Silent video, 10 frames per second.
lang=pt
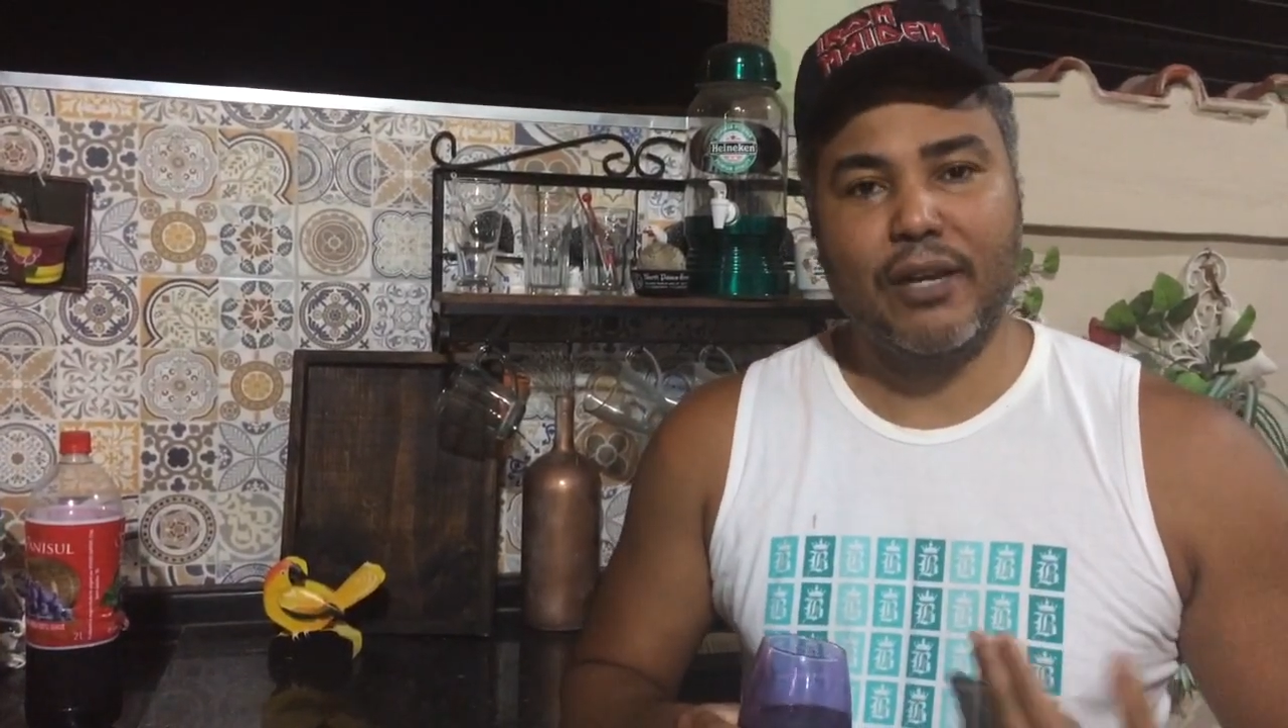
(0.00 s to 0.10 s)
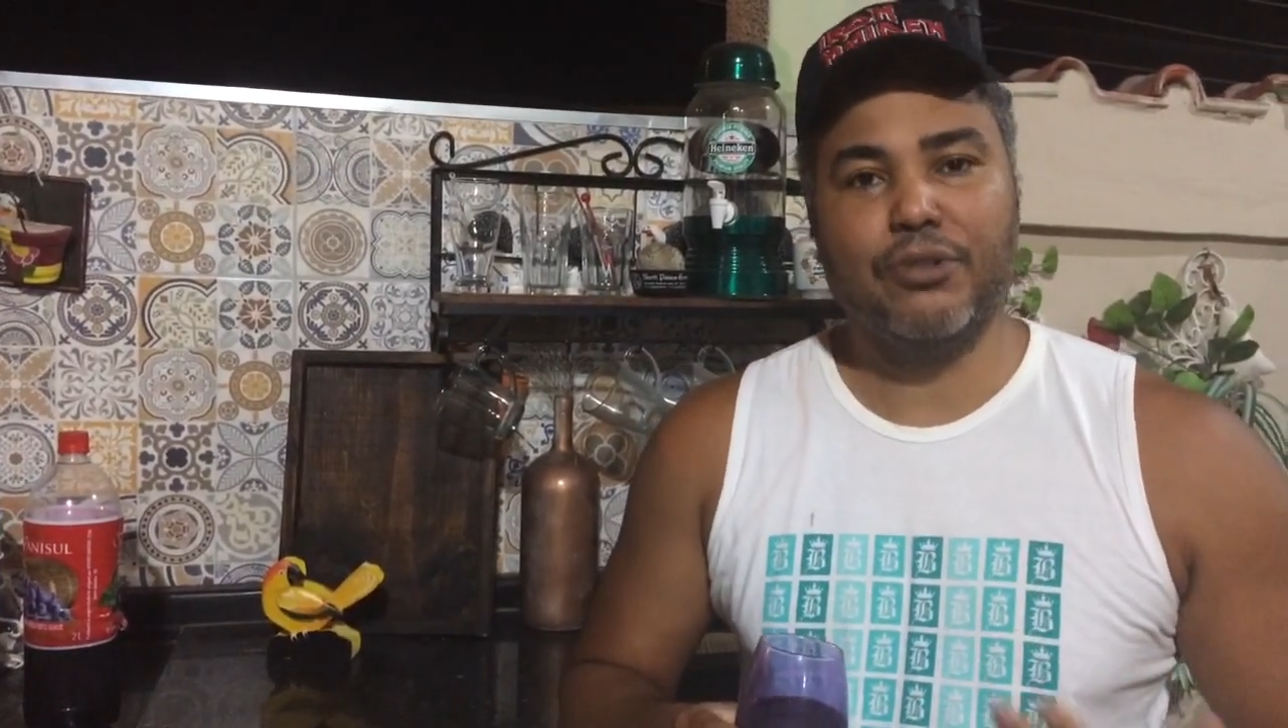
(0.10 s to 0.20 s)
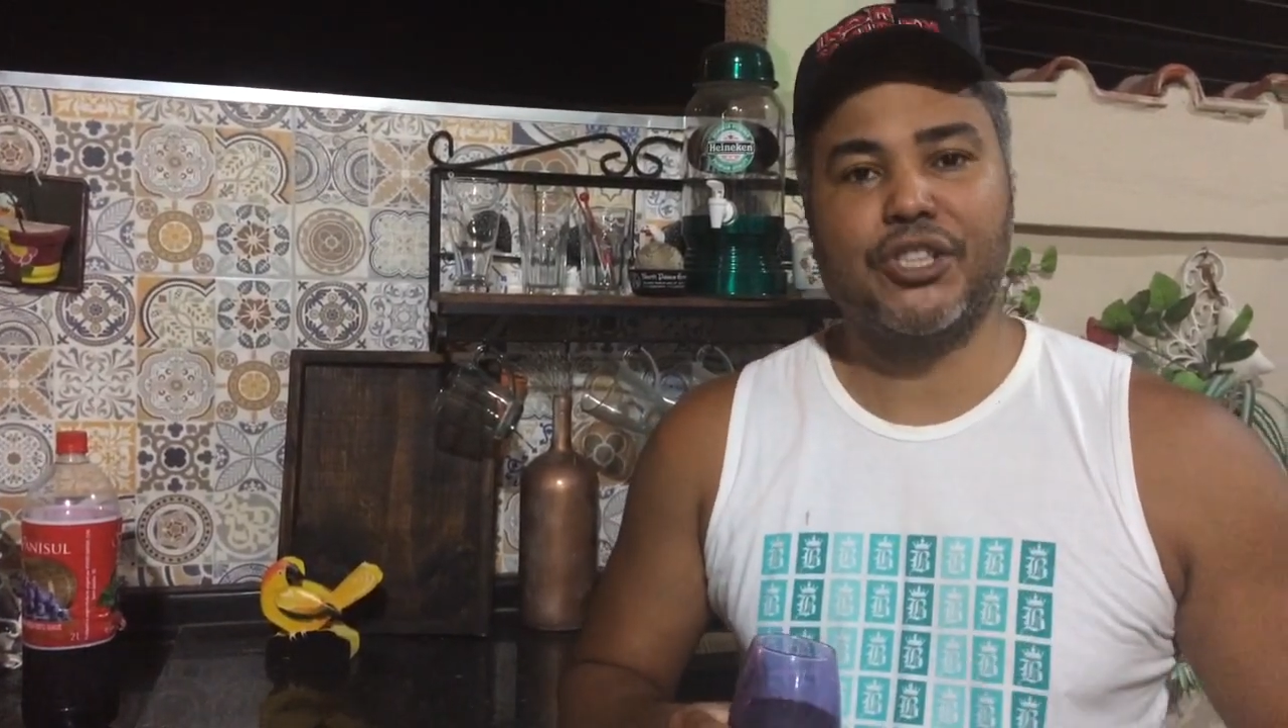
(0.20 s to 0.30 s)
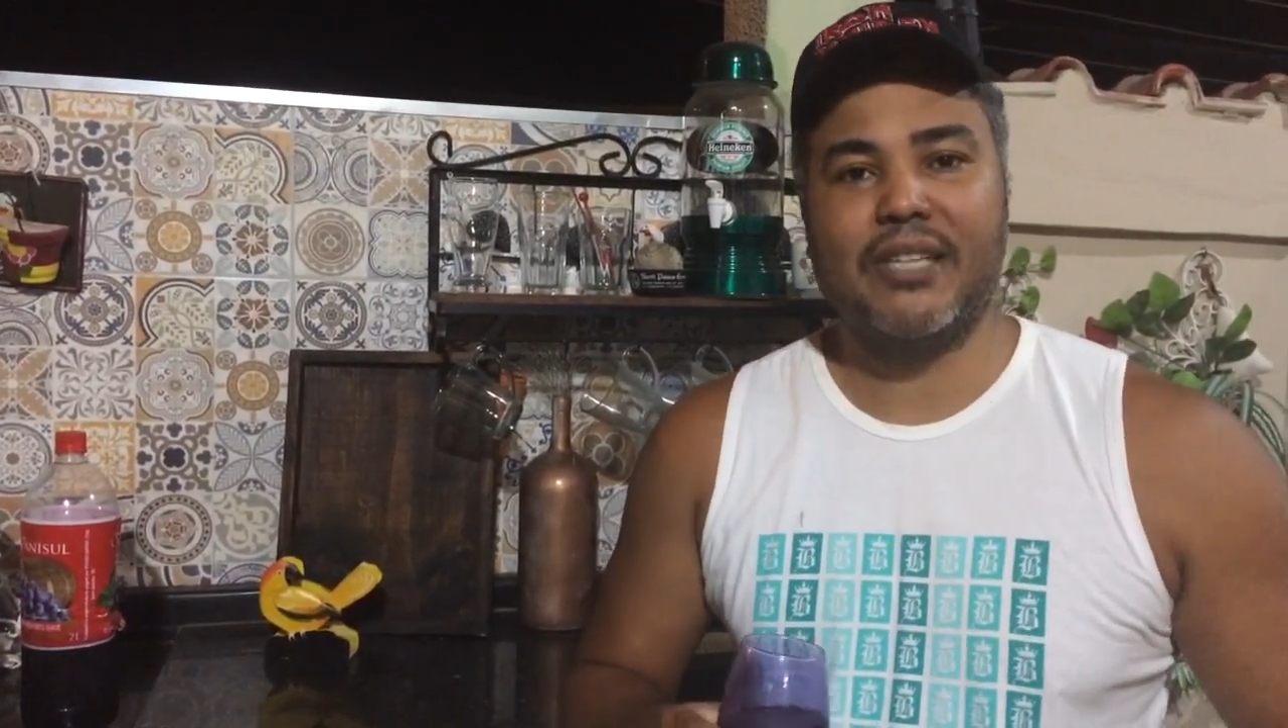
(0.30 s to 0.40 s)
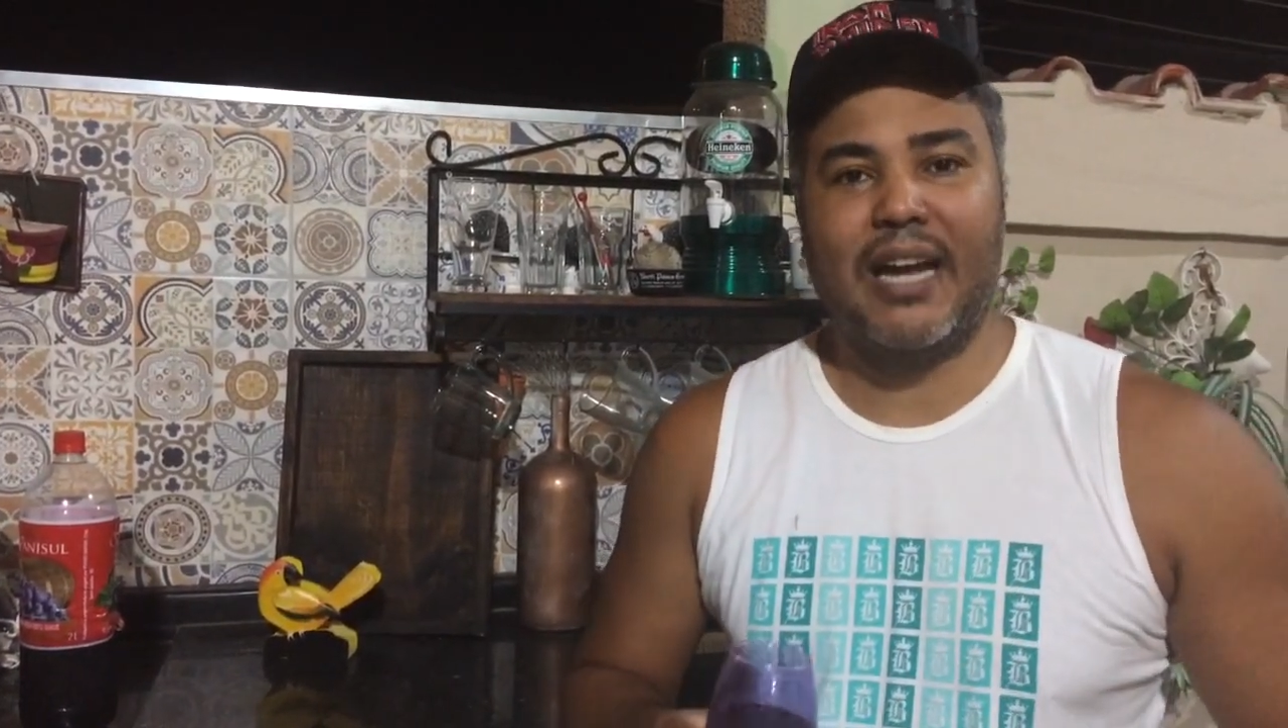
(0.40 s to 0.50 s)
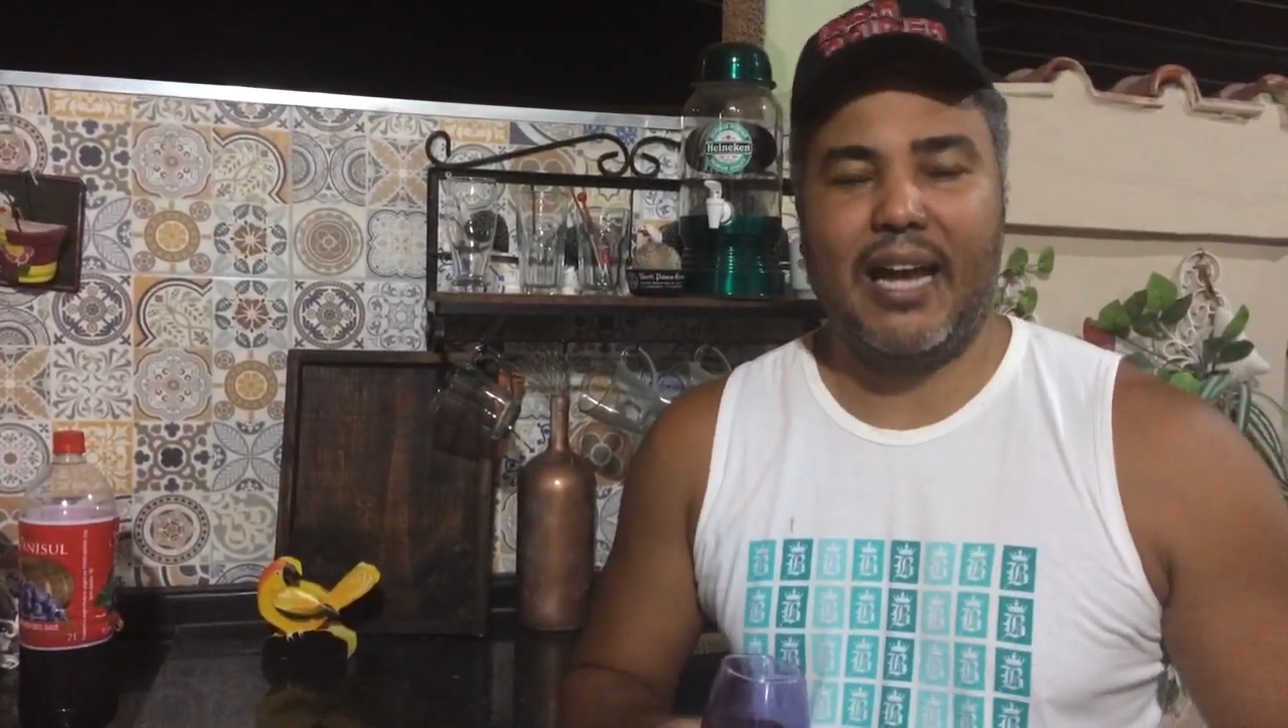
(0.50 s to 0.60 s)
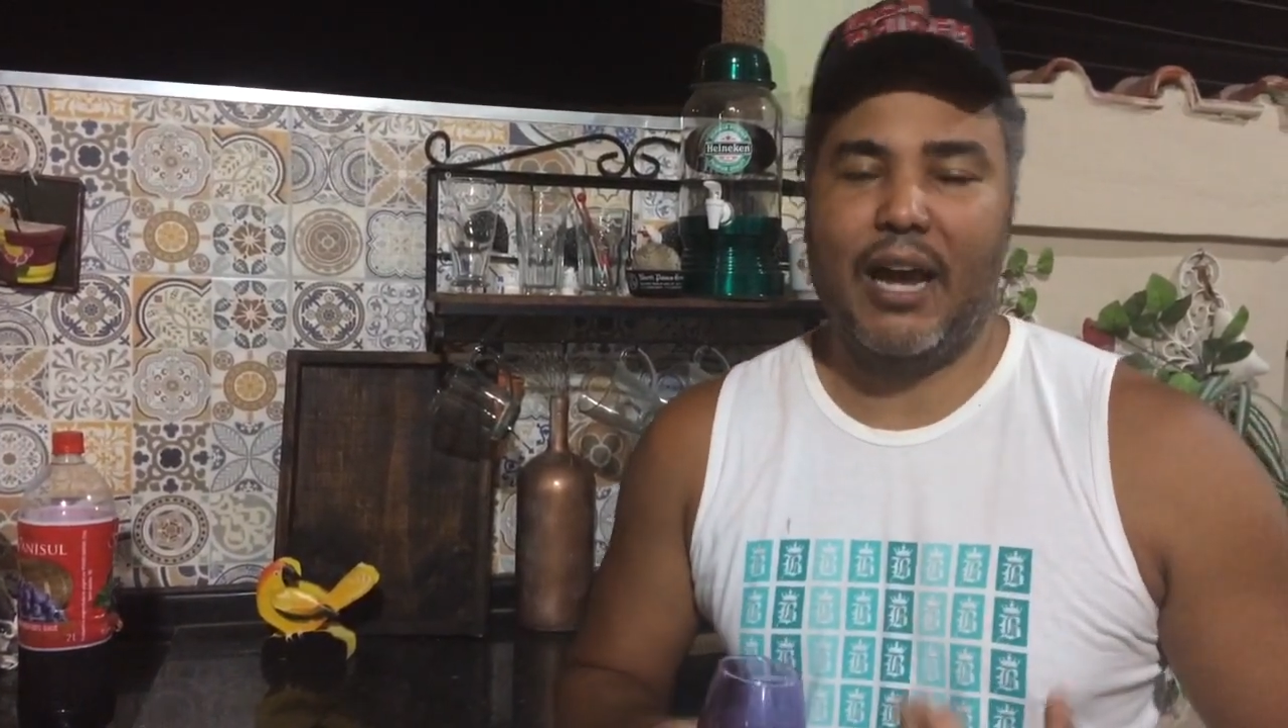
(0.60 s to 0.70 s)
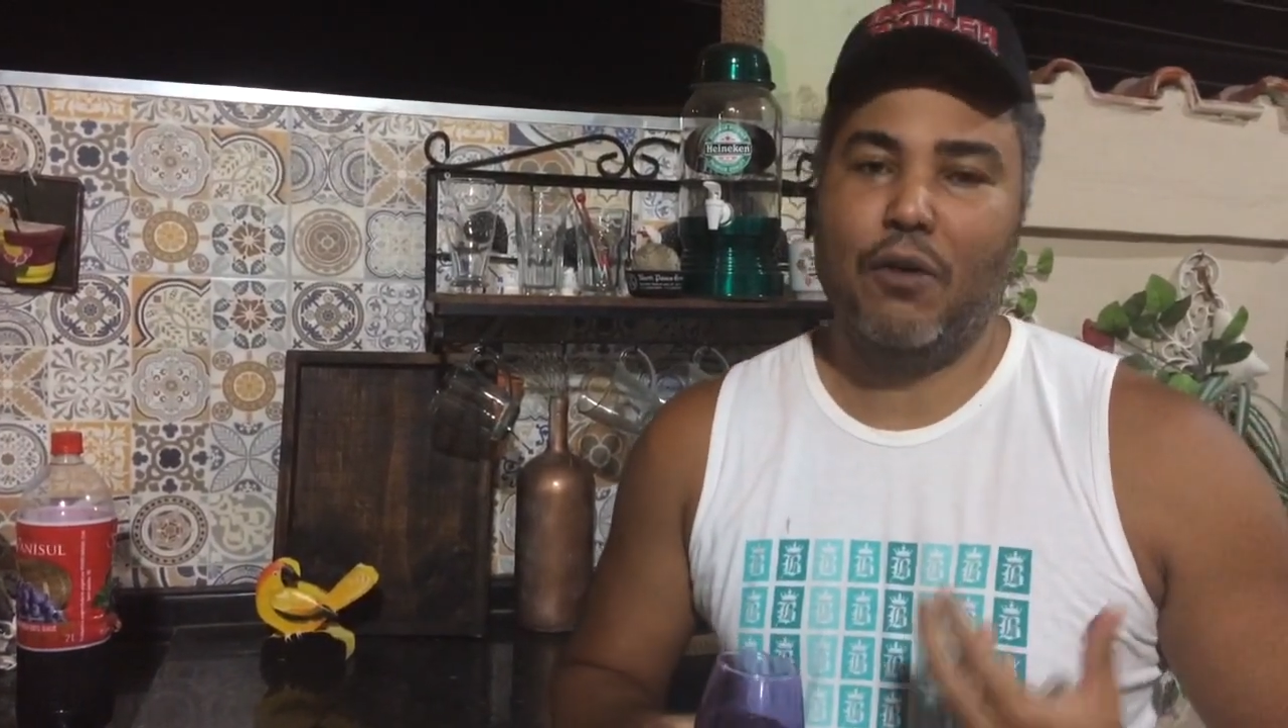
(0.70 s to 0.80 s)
degustar,